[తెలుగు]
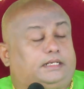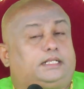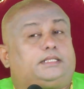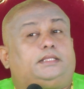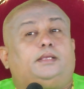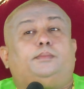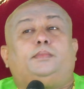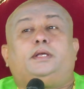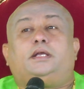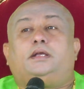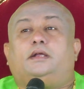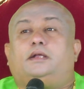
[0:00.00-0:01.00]
రత్నమ్మ
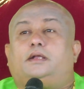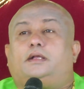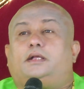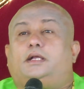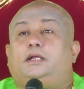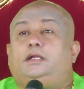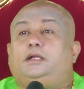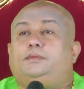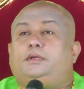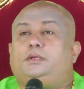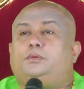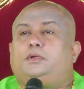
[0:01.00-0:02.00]

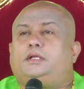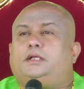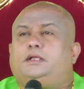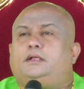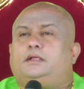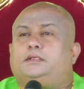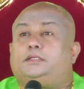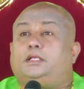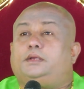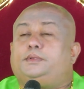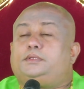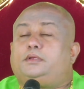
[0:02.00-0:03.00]
అన్నటువంటి ఒక
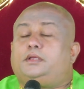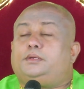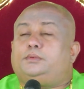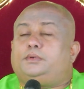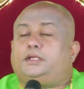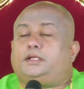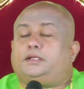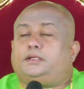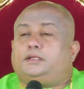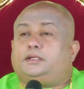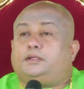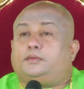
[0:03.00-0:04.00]
ధనవంతురాలు కూడా
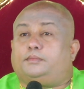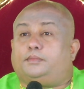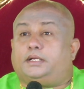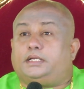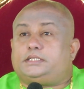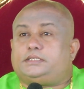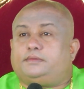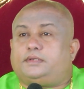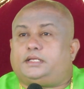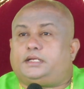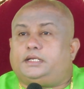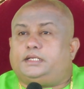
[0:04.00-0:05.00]
మహర్షి
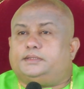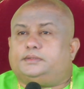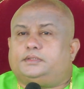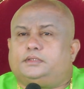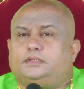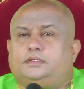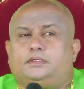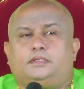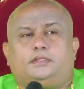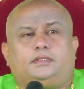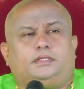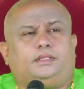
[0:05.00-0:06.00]
వారిని
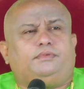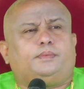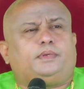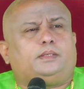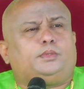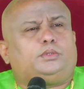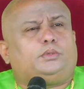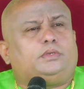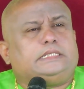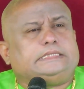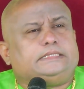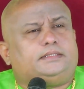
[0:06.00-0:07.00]
దివ్య ప్రేమతో
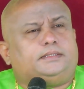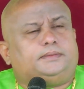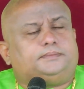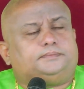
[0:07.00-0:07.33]
కొలిచింది